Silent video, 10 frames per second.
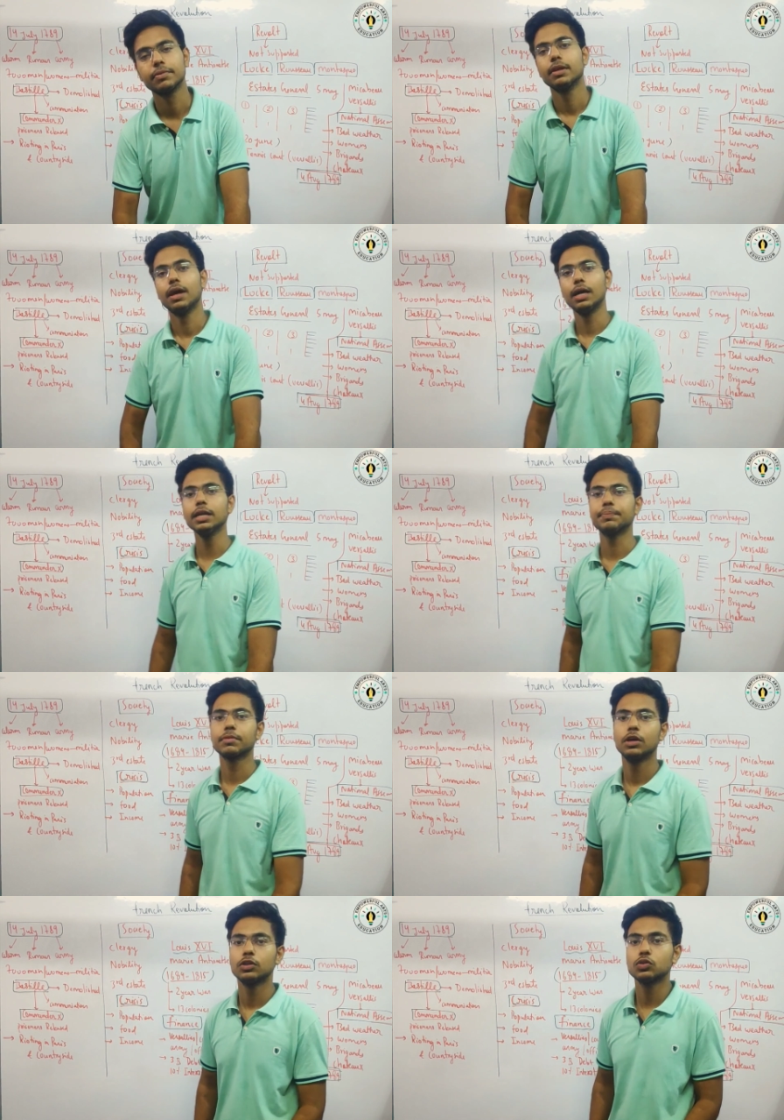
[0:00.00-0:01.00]
है ना
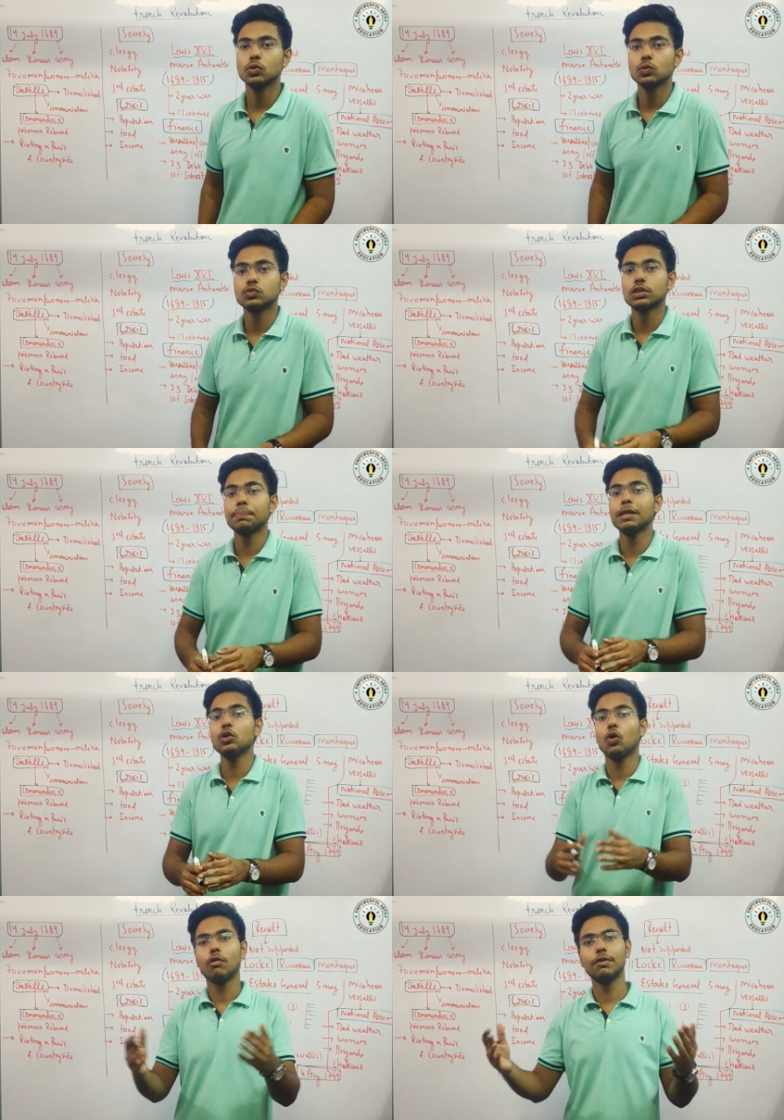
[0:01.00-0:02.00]
तो उसका पहले
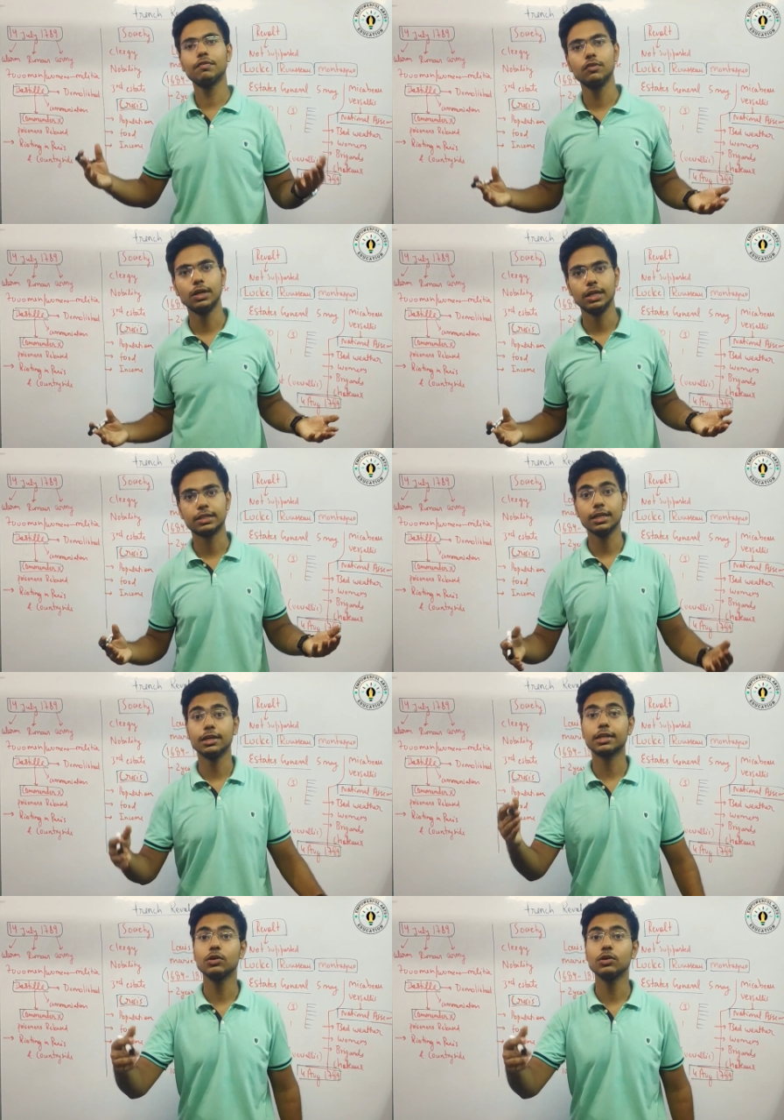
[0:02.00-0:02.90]
ओवरव्यू ले लेते हैं कि